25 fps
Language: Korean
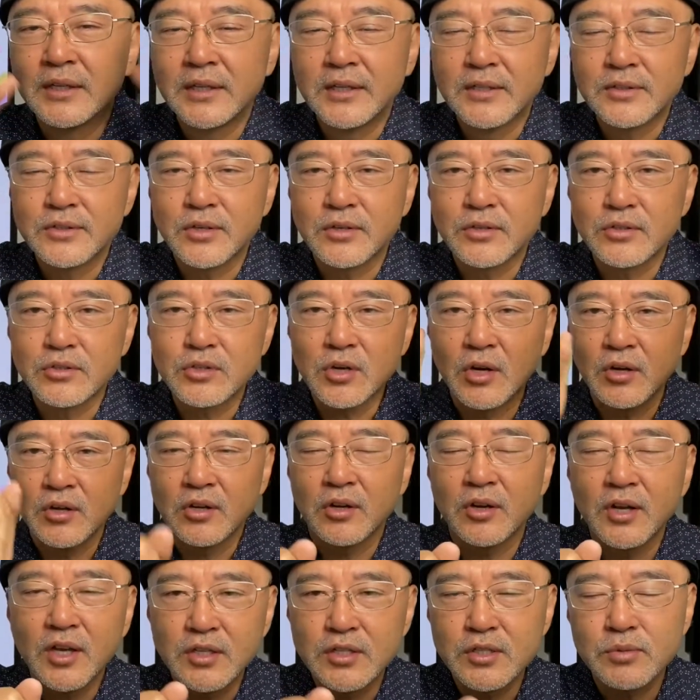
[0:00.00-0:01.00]
저는
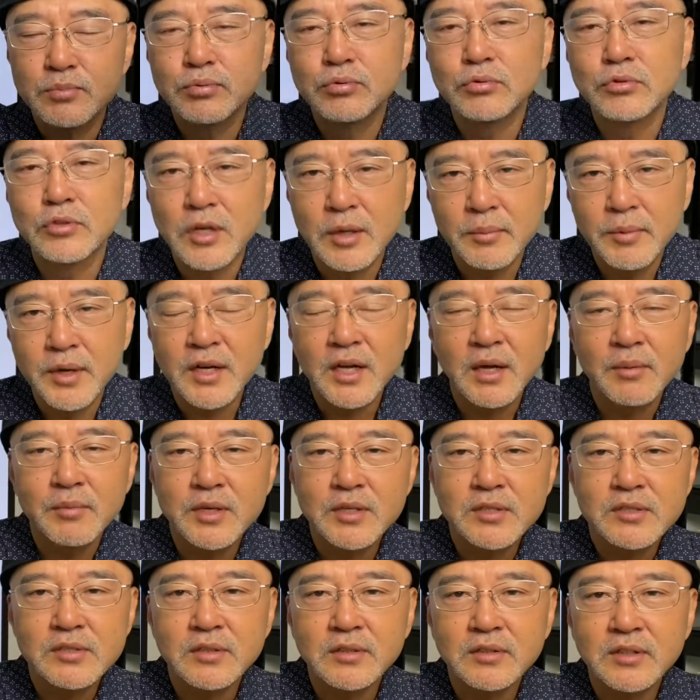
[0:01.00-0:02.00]
저녁에 이제 부흥회만
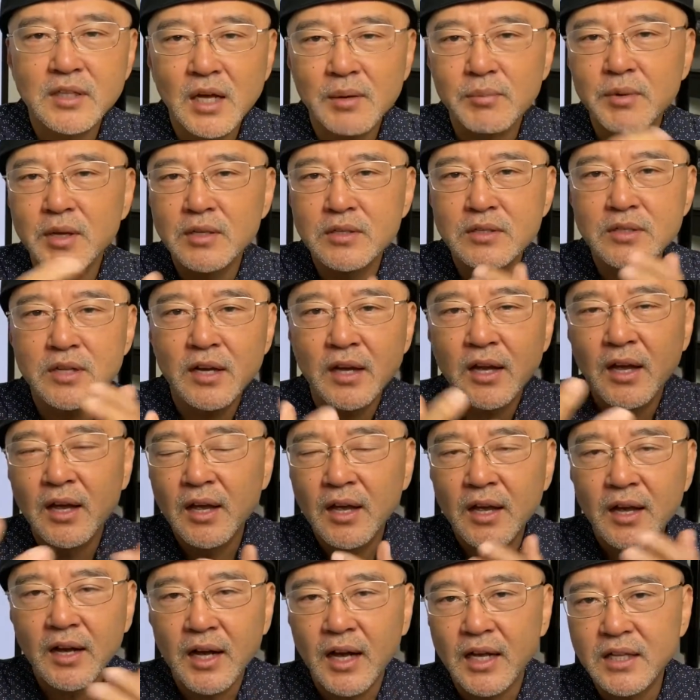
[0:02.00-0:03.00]
하면서 그 다음에 이제
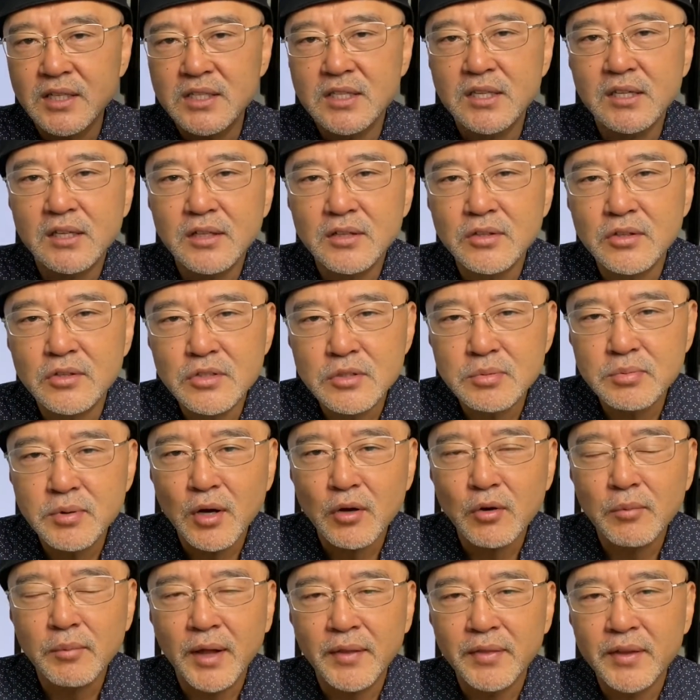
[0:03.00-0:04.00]
같이
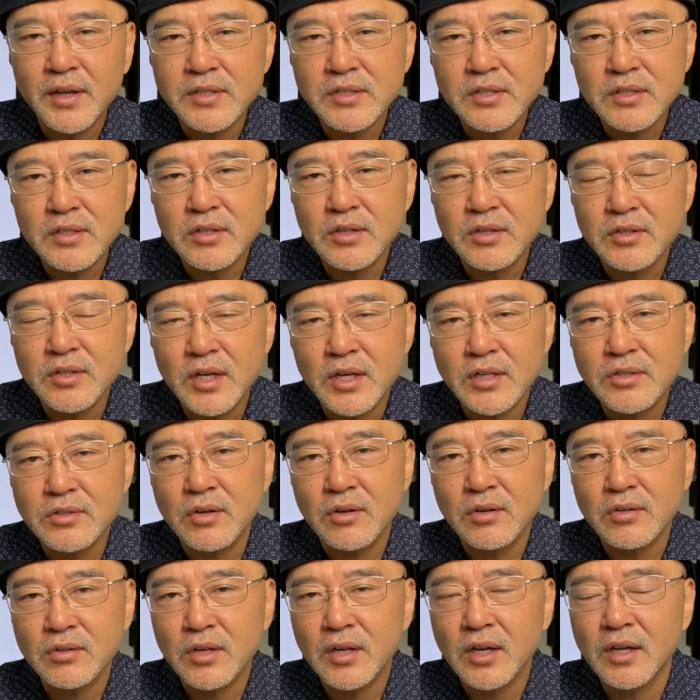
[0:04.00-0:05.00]
리더십하고 만나서 이런 얘기
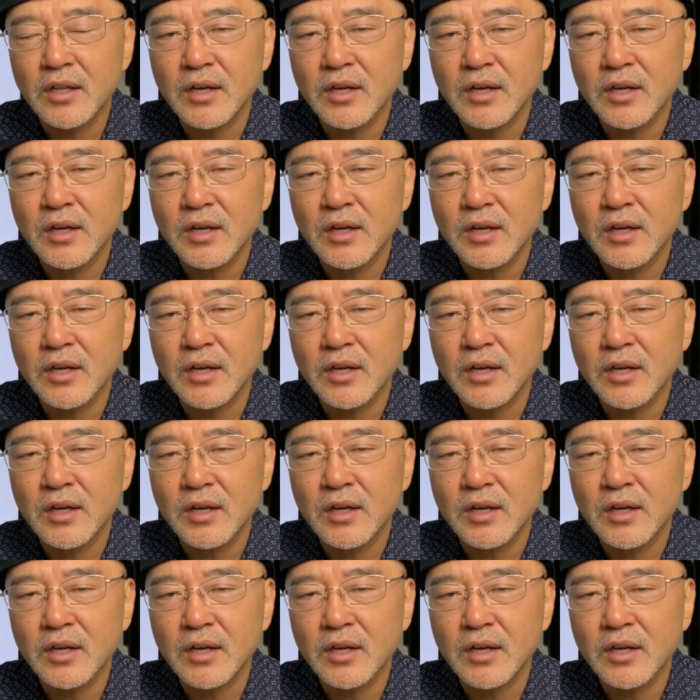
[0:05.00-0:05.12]
저런 얘기 하다